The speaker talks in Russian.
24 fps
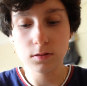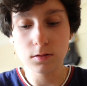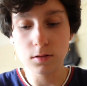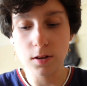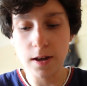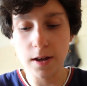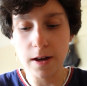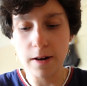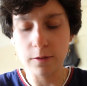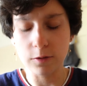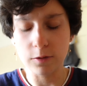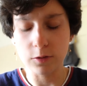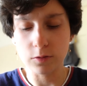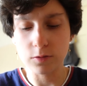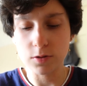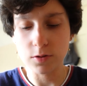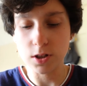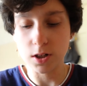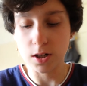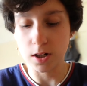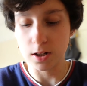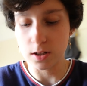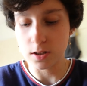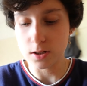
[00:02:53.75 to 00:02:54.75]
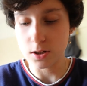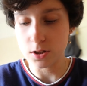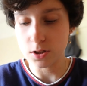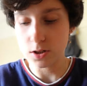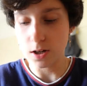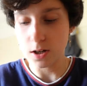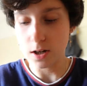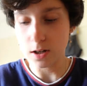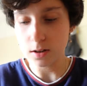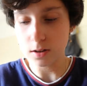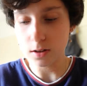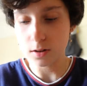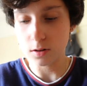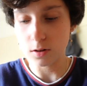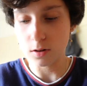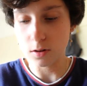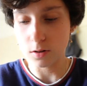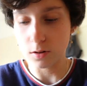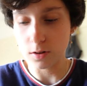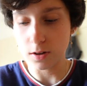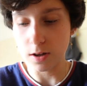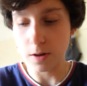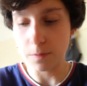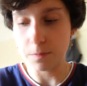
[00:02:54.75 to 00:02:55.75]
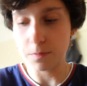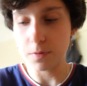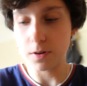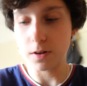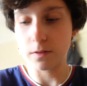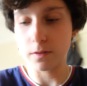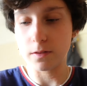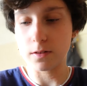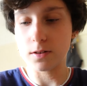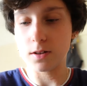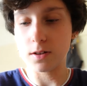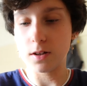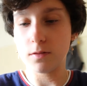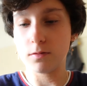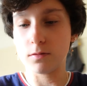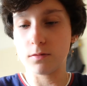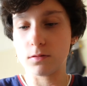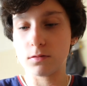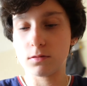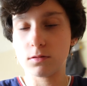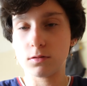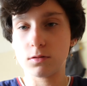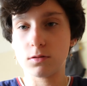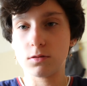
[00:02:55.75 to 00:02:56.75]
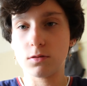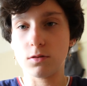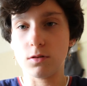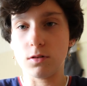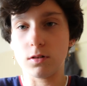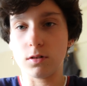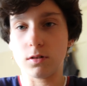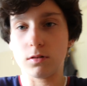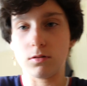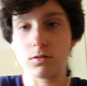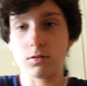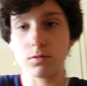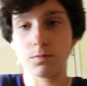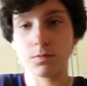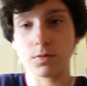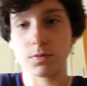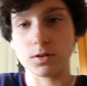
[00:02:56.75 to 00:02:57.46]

Но я вот вчера не читала, но я первый день вот столько вот